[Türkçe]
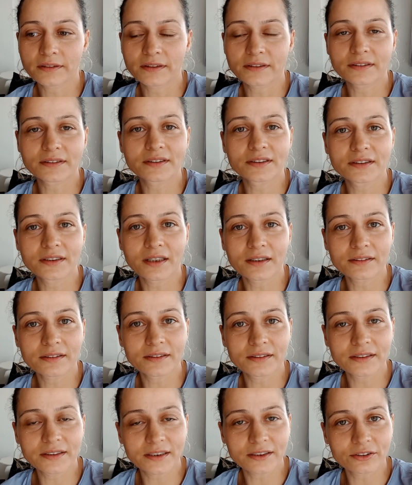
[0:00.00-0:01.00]
E,
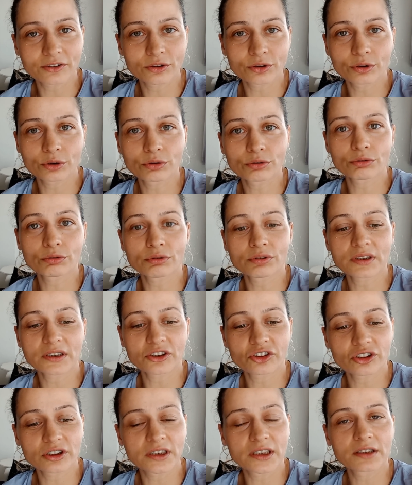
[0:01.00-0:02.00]
tırnaklarını kestiriyorsunuz.
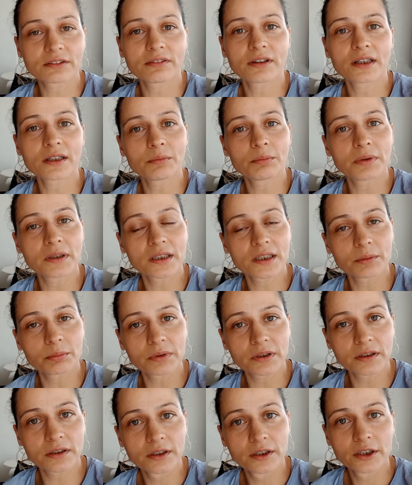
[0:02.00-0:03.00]
Aşıları var.
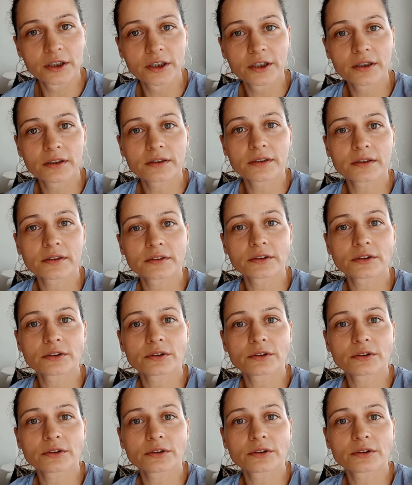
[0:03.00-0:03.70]
Bakımı e,